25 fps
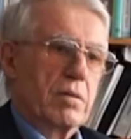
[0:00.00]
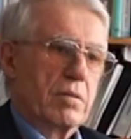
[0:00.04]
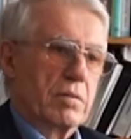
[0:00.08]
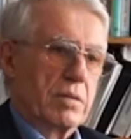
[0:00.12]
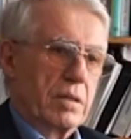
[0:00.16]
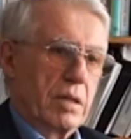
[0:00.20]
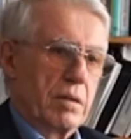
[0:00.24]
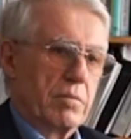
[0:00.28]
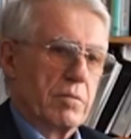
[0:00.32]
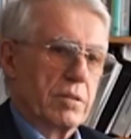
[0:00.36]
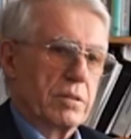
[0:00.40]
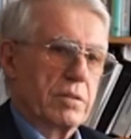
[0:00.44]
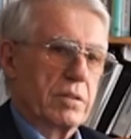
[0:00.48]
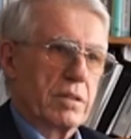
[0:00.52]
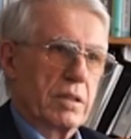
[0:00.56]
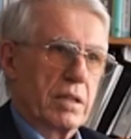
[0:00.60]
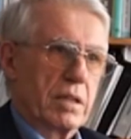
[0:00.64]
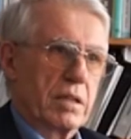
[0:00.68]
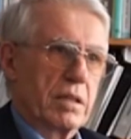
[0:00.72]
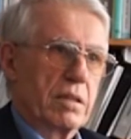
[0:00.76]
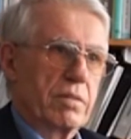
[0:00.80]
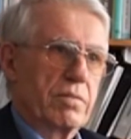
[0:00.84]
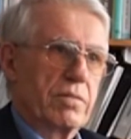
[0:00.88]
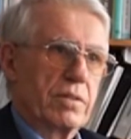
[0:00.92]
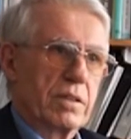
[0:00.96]
Und da muss
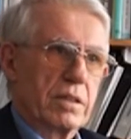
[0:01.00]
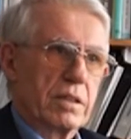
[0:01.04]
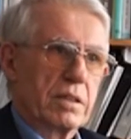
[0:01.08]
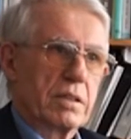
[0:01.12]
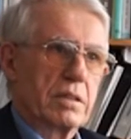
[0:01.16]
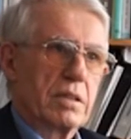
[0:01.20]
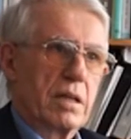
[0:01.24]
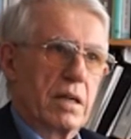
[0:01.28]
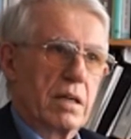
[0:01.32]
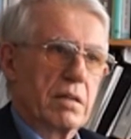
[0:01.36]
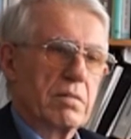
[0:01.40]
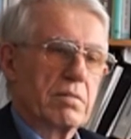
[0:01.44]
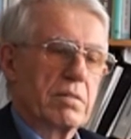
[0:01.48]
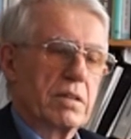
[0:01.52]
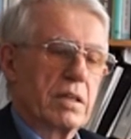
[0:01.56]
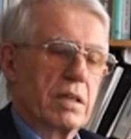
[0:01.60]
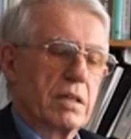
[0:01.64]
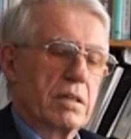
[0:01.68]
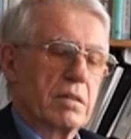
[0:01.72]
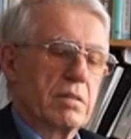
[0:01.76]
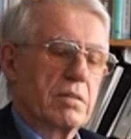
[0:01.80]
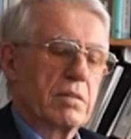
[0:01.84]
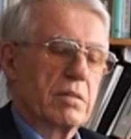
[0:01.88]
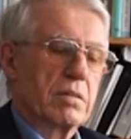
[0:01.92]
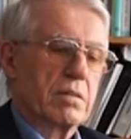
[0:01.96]
sicherlich viel getan
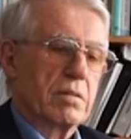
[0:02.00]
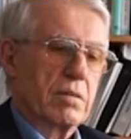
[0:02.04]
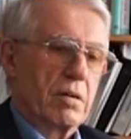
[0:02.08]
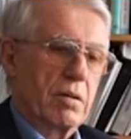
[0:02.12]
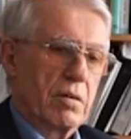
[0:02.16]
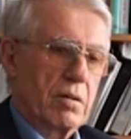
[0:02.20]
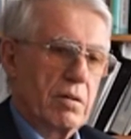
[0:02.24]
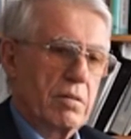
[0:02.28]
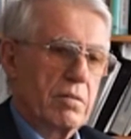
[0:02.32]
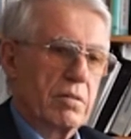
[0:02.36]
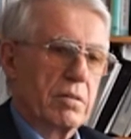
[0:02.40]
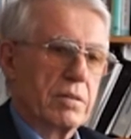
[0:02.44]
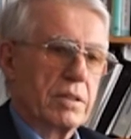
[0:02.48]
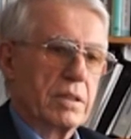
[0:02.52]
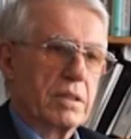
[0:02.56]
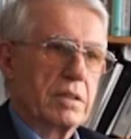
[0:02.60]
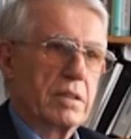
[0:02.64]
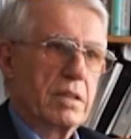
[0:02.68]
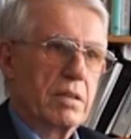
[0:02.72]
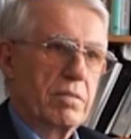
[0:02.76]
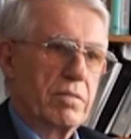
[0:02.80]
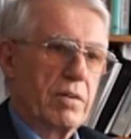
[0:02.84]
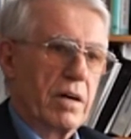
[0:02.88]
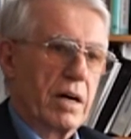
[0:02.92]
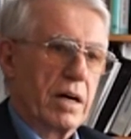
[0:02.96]
werden, auch in die
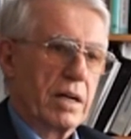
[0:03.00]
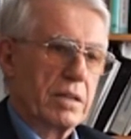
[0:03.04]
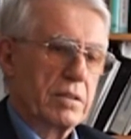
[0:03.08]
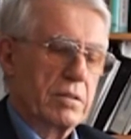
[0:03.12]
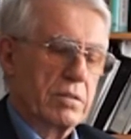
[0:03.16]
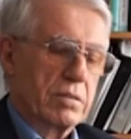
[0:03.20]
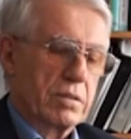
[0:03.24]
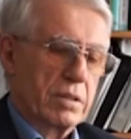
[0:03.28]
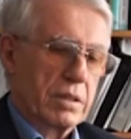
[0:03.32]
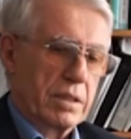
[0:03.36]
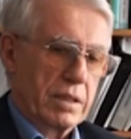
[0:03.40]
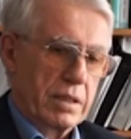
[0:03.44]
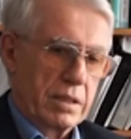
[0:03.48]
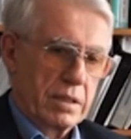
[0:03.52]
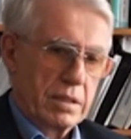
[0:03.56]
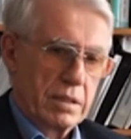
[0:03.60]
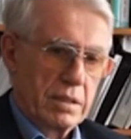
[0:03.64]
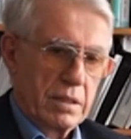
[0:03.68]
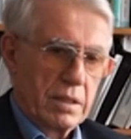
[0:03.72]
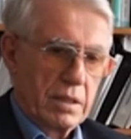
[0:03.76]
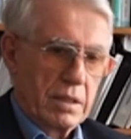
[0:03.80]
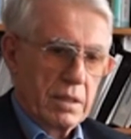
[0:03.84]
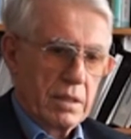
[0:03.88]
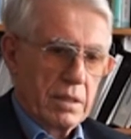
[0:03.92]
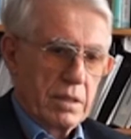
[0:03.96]
Tiefe einzudringen.